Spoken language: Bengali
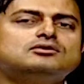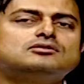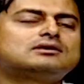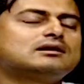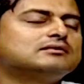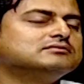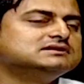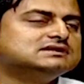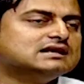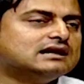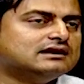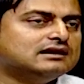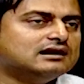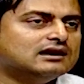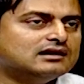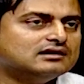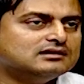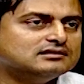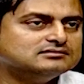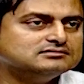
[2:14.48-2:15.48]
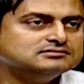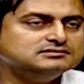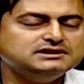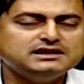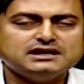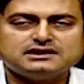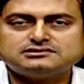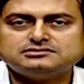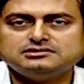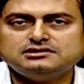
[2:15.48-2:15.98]
লোক আমি জানি না উনি
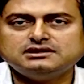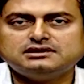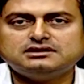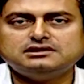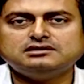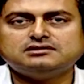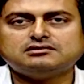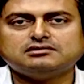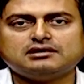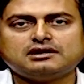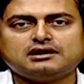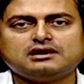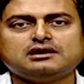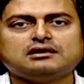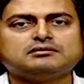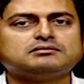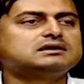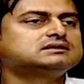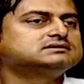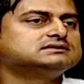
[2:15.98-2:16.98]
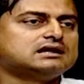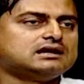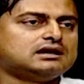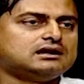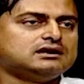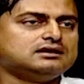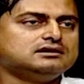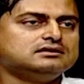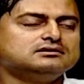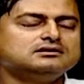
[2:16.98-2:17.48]
অ্যাকচুয়ালি কি করেন আমার জানা
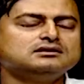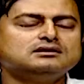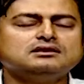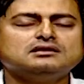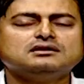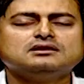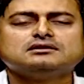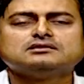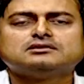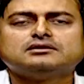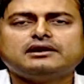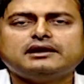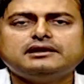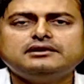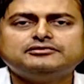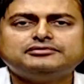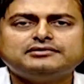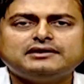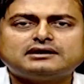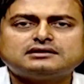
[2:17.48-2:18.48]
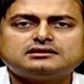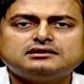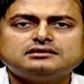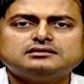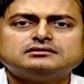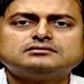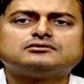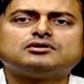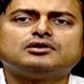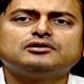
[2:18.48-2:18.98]
নেই তো ইনফ্যাক্ট
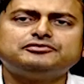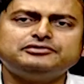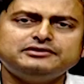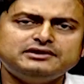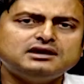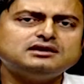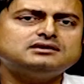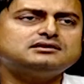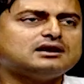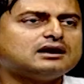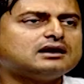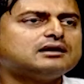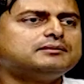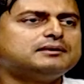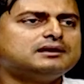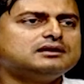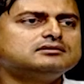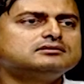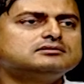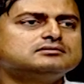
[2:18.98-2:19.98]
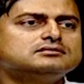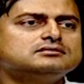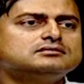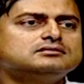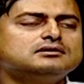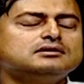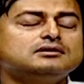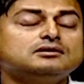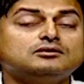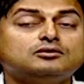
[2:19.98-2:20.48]
কনফিডেন্ট থাকা ভালো
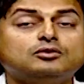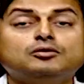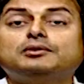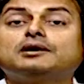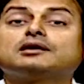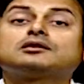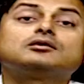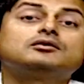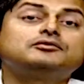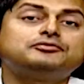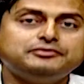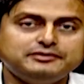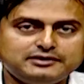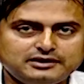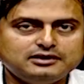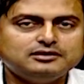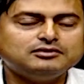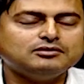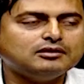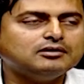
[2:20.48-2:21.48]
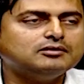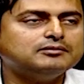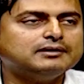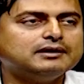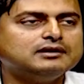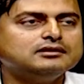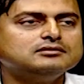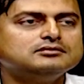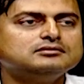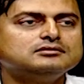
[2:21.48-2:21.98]
ওভার কনফিডেন্ট হওয়াও
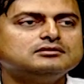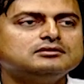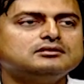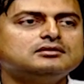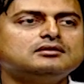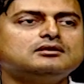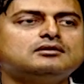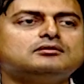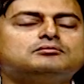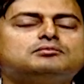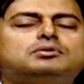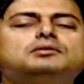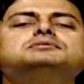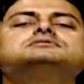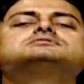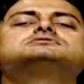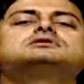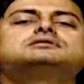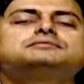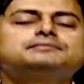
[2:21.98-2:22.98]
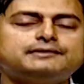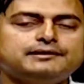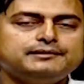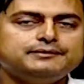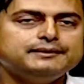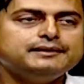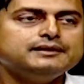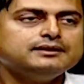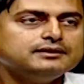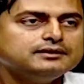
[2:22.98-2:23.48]
ভালো ভবিষ্যৎ
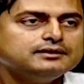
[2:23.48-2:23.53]
বলবে